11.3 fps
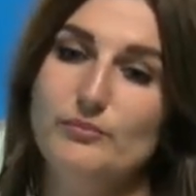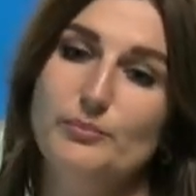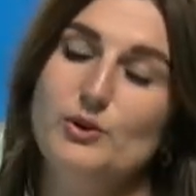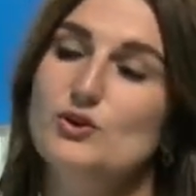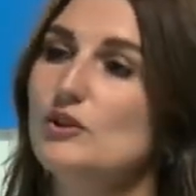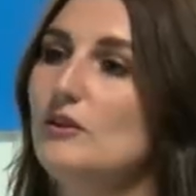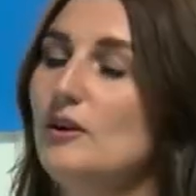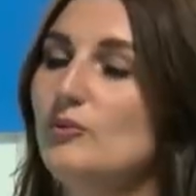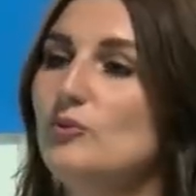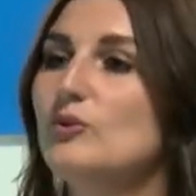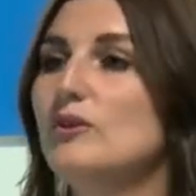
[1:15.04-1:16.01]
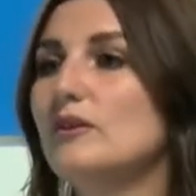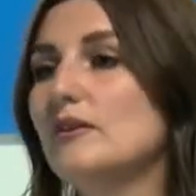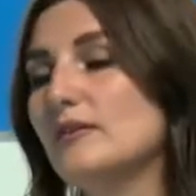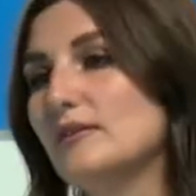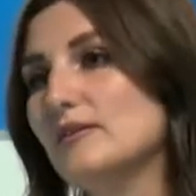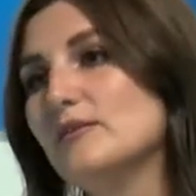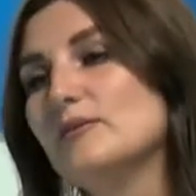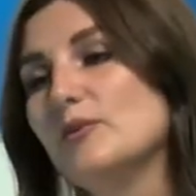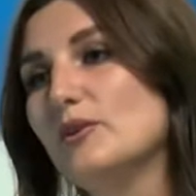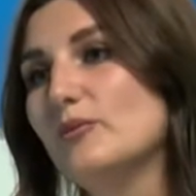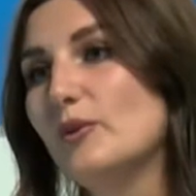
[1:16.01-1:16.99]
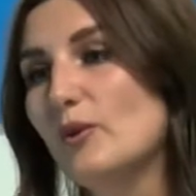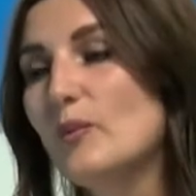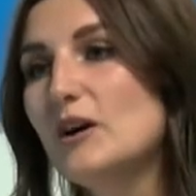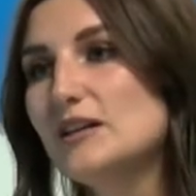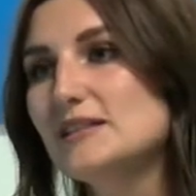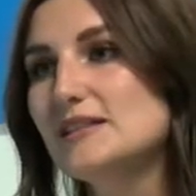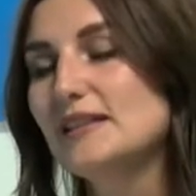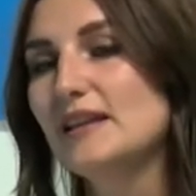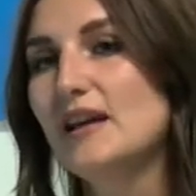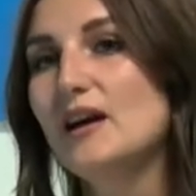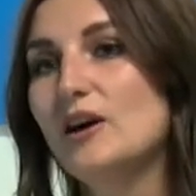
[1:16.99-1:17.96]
пережила много реформаций,